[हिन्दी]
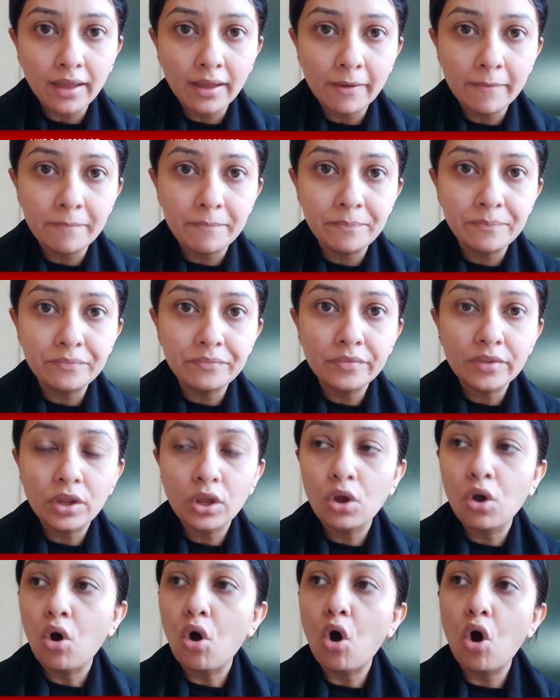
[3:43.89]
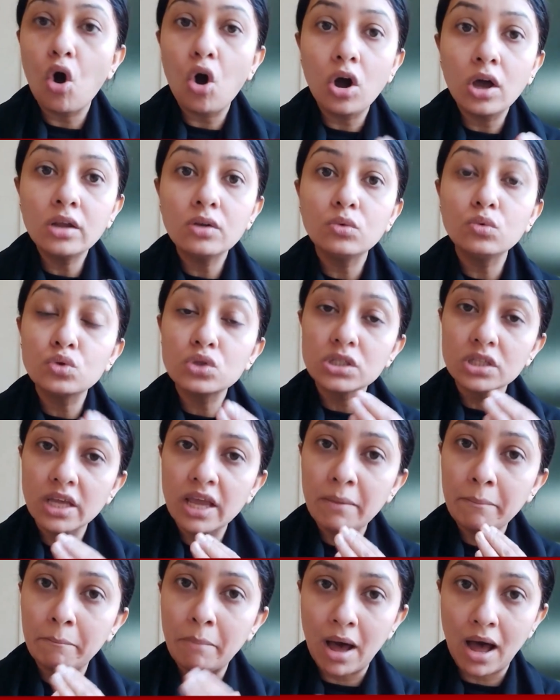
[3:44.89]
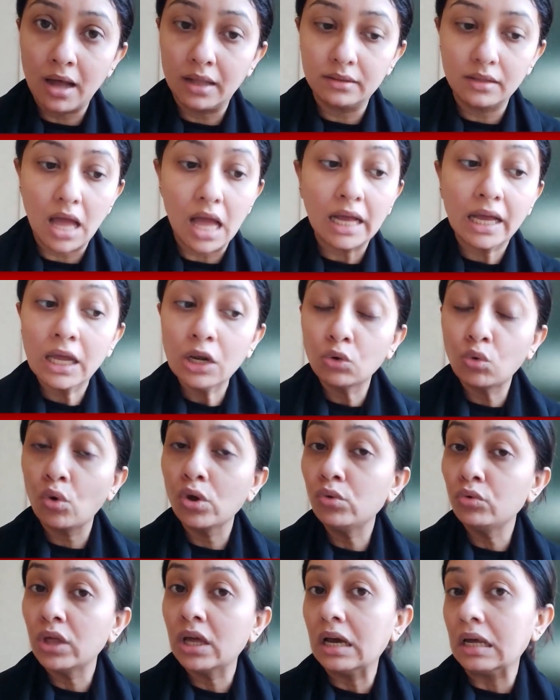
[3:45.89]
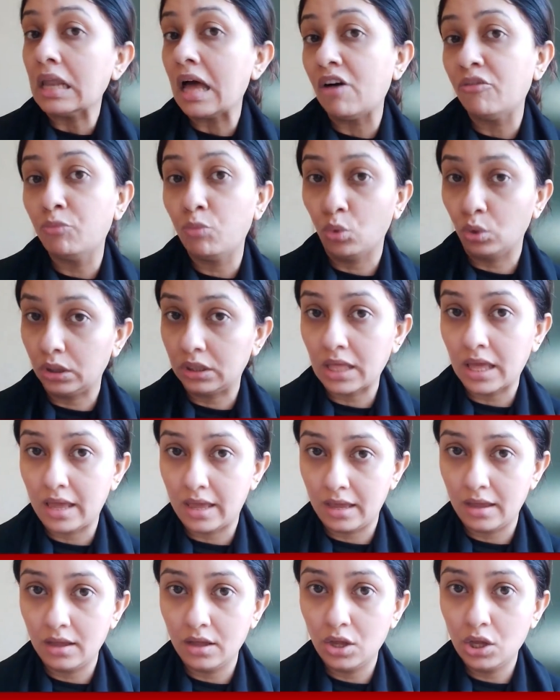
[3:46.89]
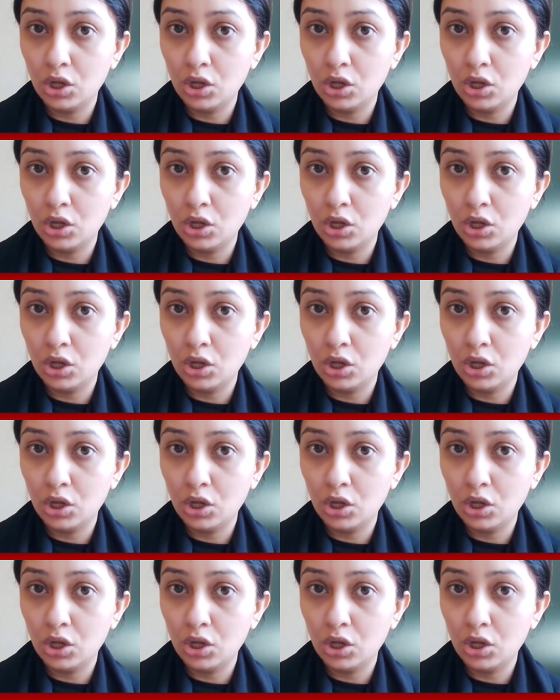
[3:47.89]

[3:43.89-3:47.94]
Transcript: हैं और उसके बाद अगर कोई उनके खिलाफ बोलता है